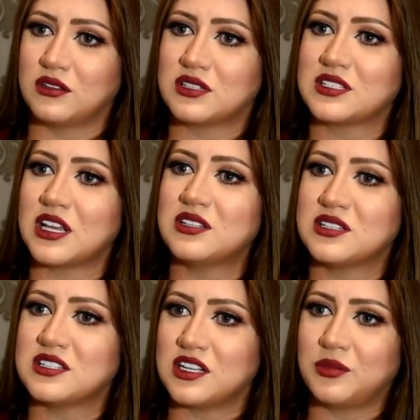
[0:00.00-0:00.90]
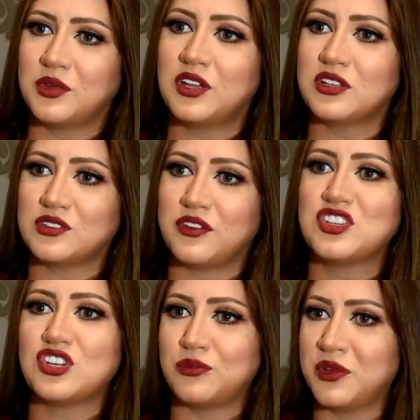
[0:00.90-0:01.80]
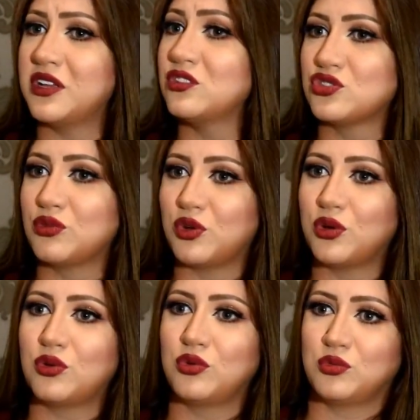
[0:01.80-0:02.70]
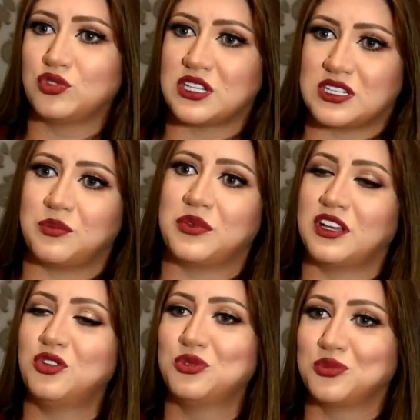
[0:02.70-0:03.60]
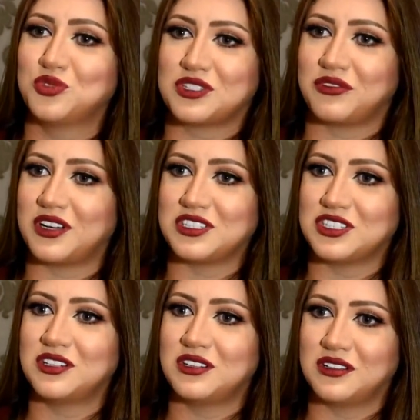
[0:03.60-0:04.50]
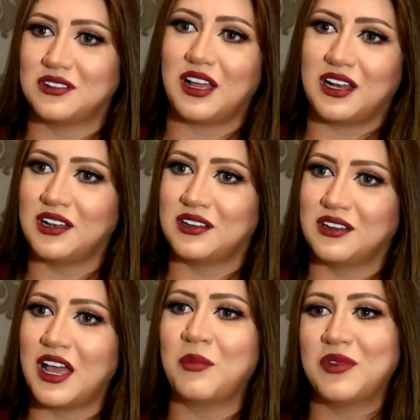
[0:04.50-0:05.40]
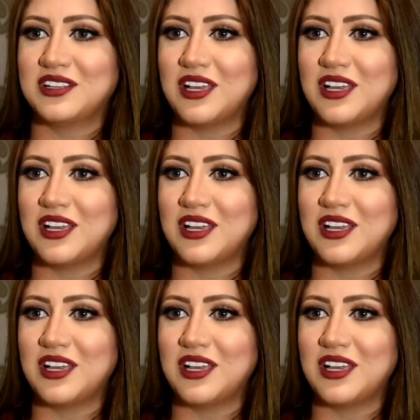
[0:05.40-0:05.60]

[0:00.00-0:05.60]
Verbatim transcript: ستايل تنزل به تفاجئ به الجمهور والمتتبعين والمتفرجين على الاعمال